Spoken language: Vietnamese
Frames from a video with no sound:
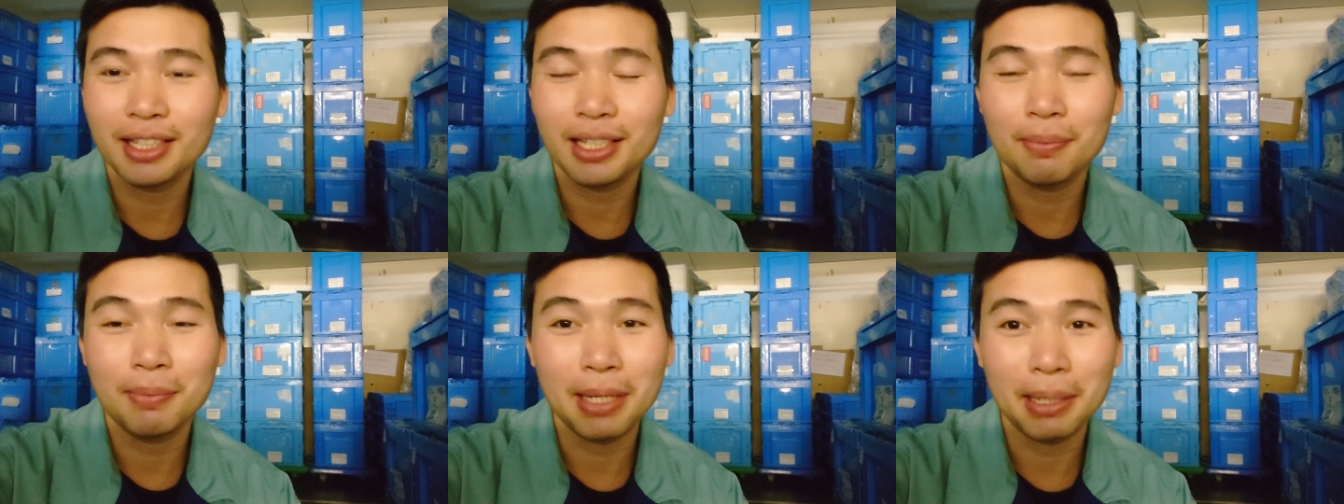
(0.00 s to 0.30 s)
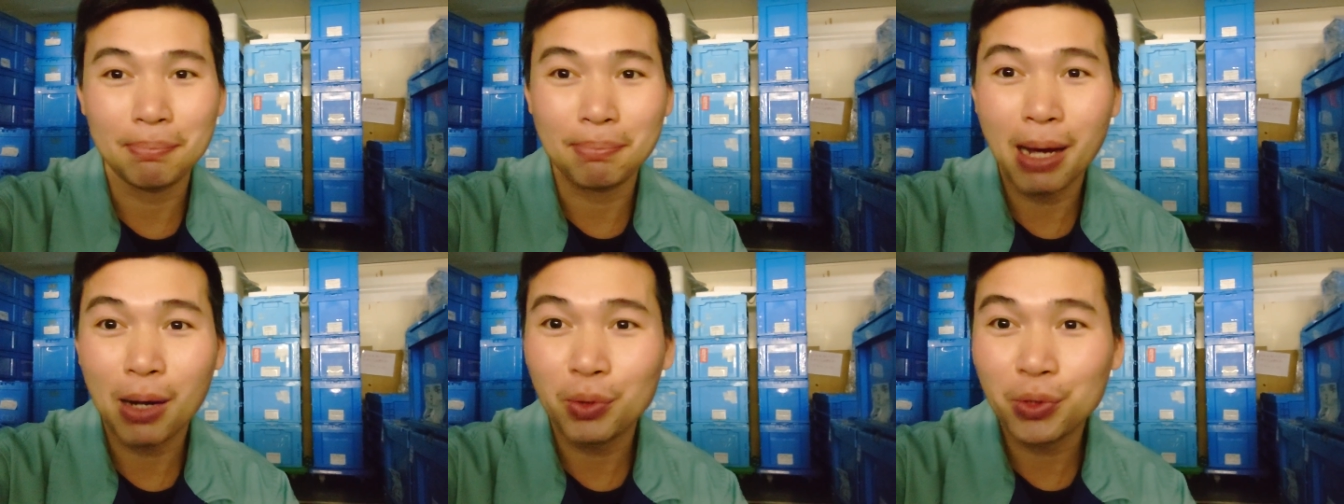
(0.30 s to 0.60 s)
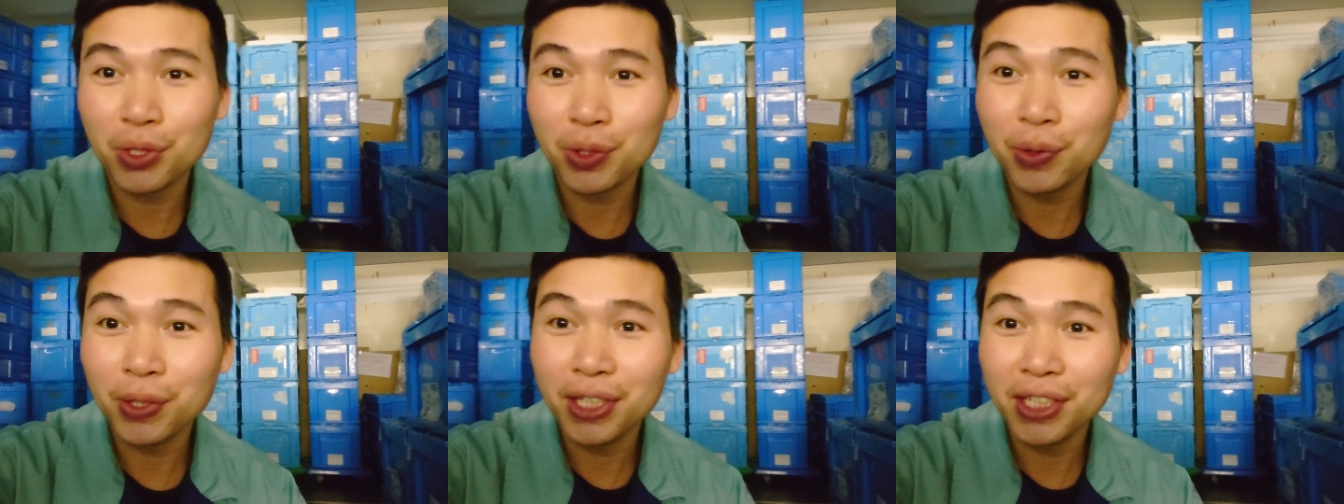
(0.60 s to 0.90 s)
thì biết
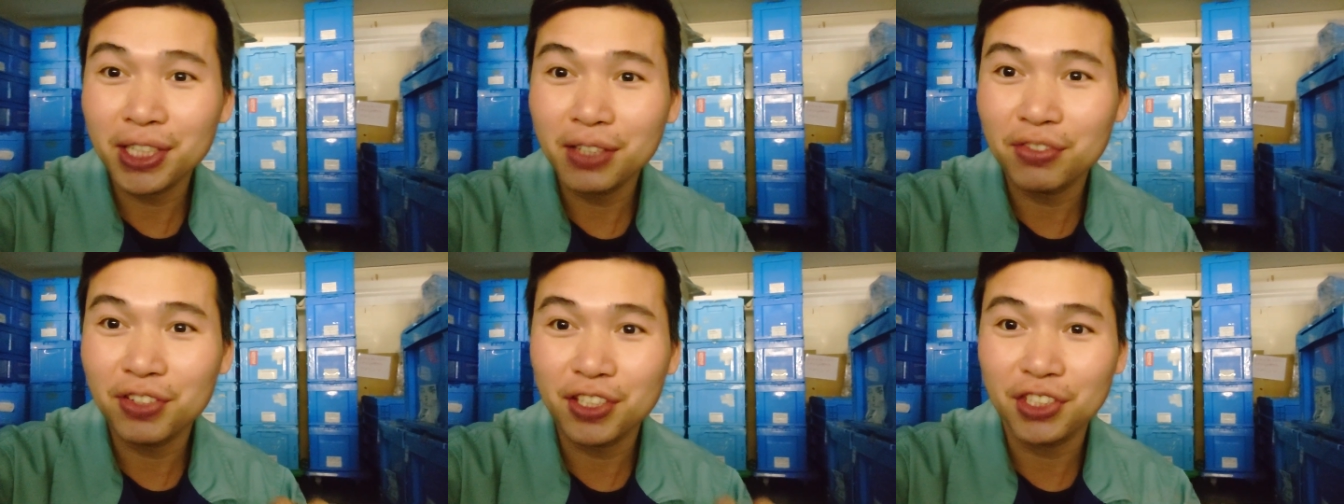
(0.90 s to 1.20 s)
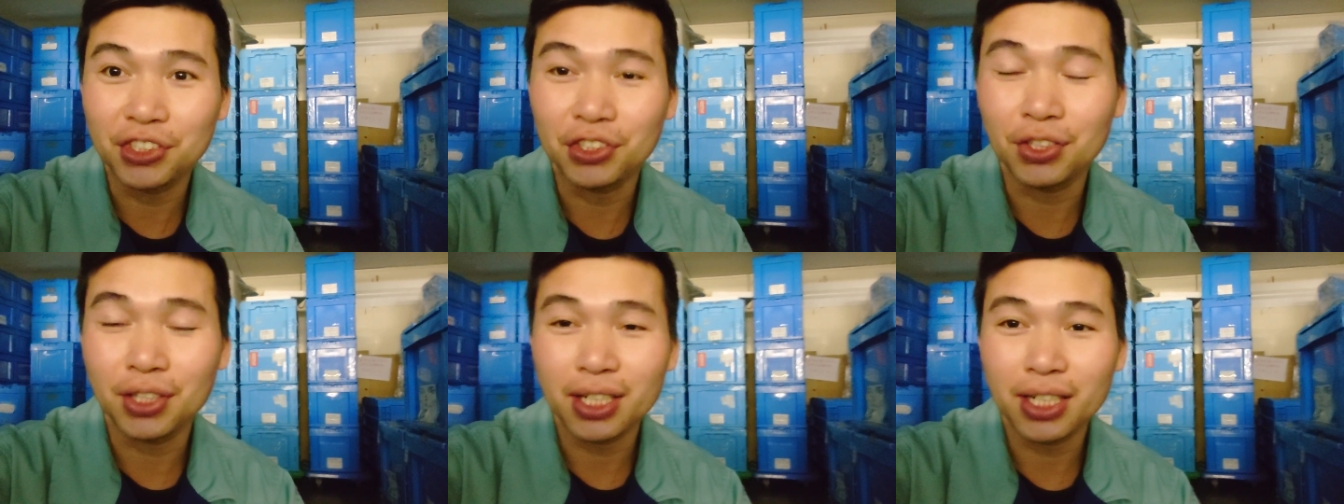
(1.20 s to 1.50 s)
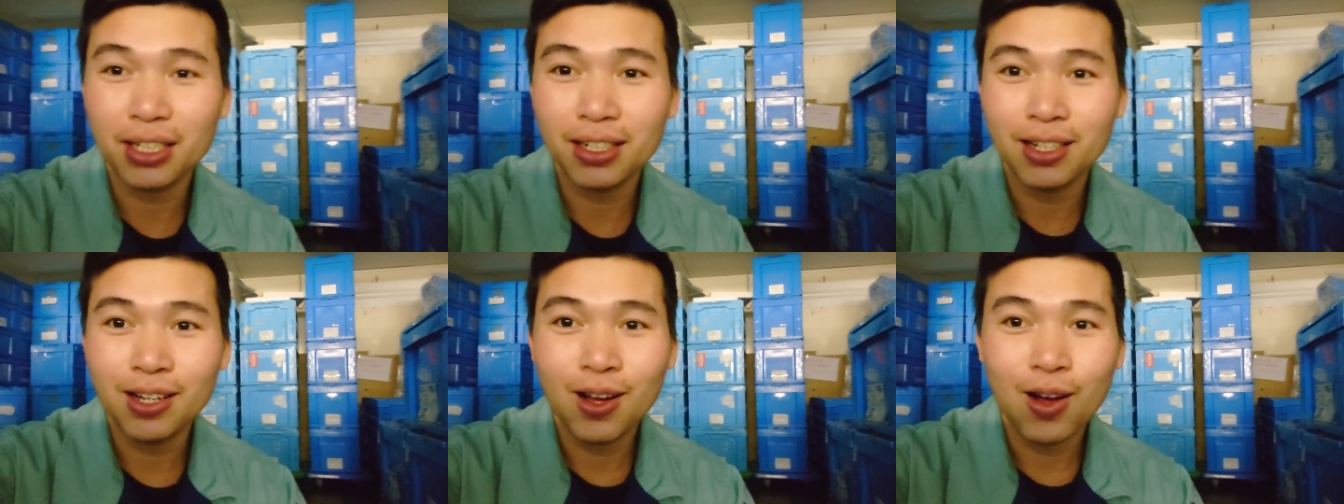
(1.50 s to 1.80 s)
bao nhiêu người ở phía dưới
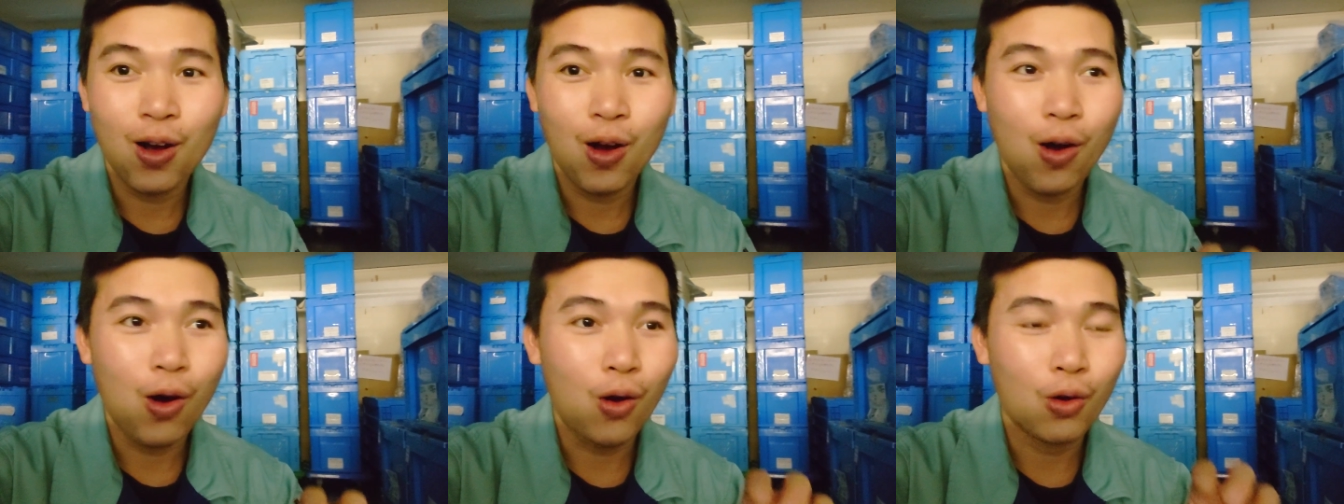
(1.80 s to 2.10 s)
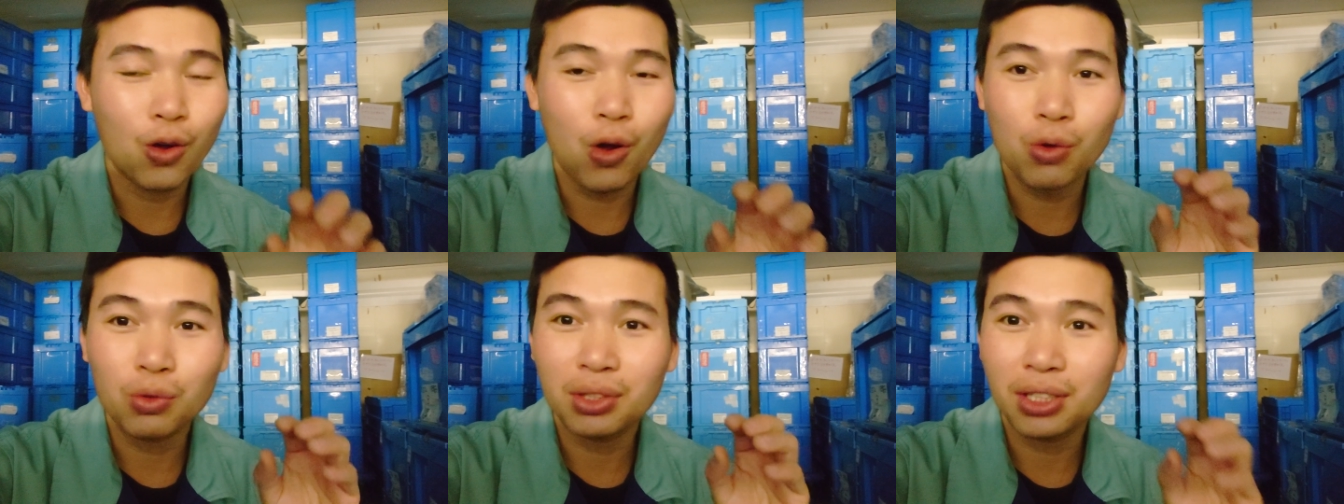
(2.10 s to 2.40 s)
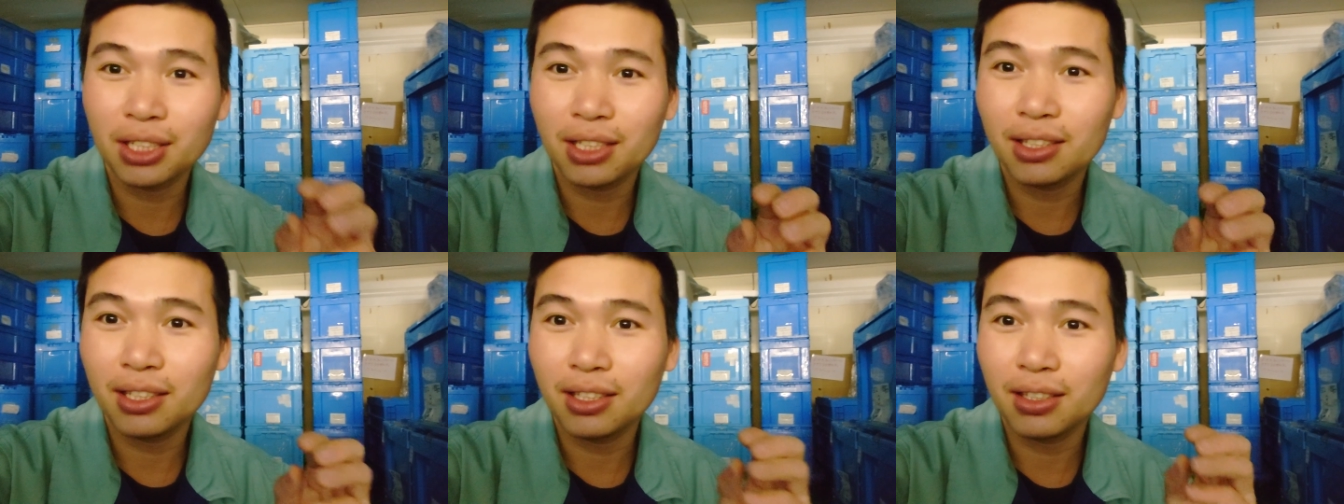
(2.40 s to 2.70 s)
á họ
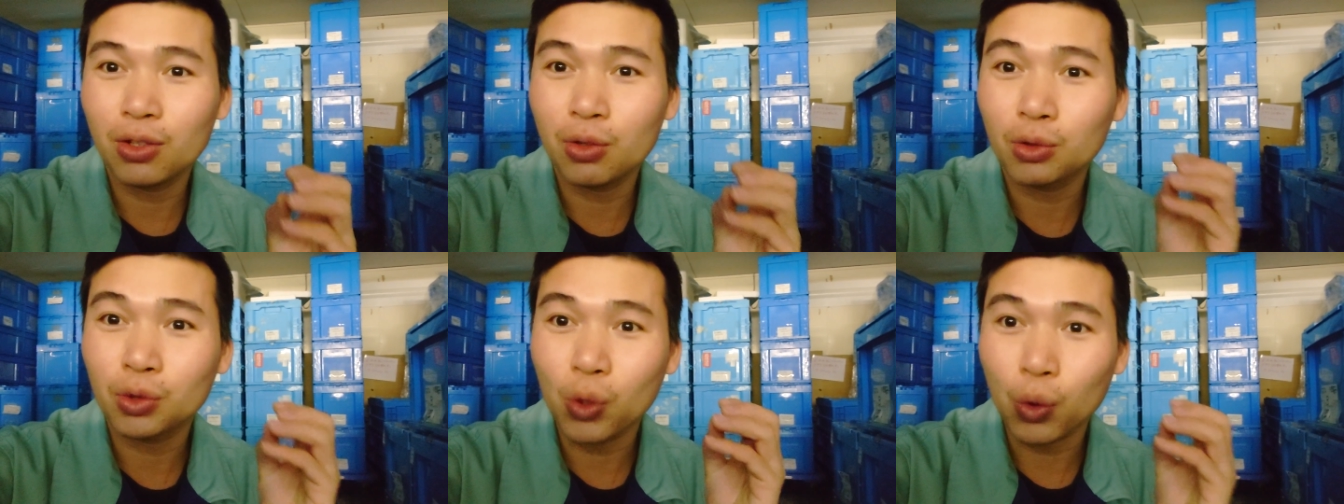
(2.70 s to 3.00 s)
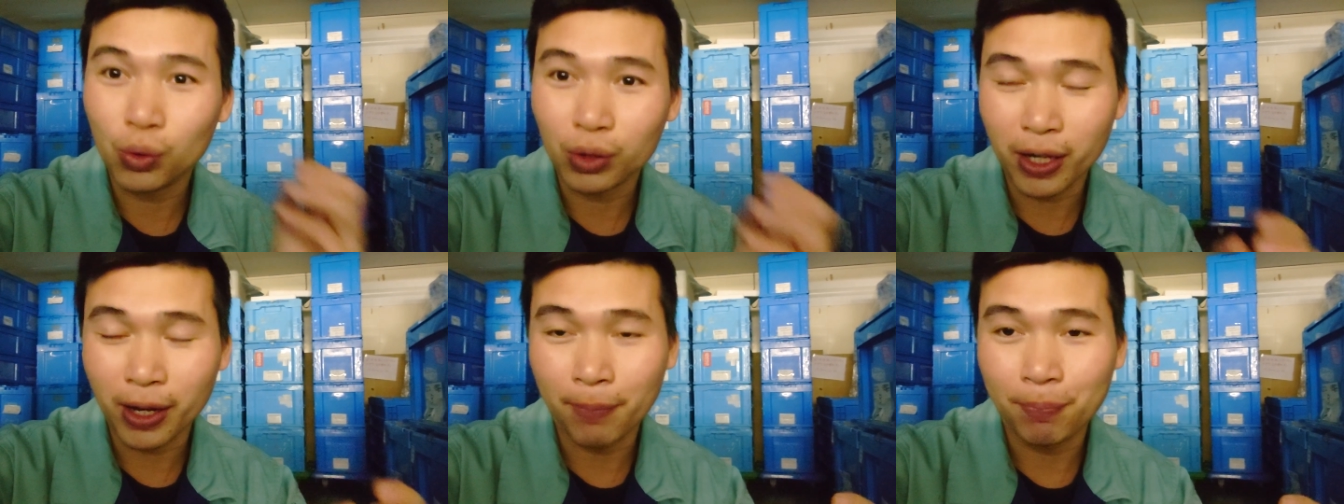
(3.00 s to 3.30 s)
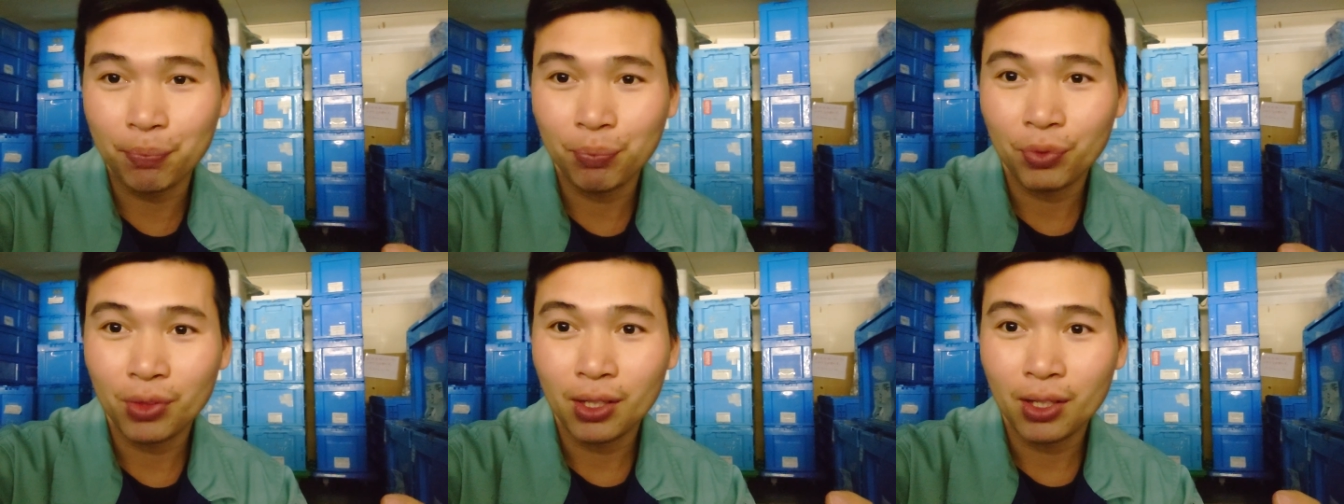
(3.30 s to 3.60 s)
công ty thì không tốt này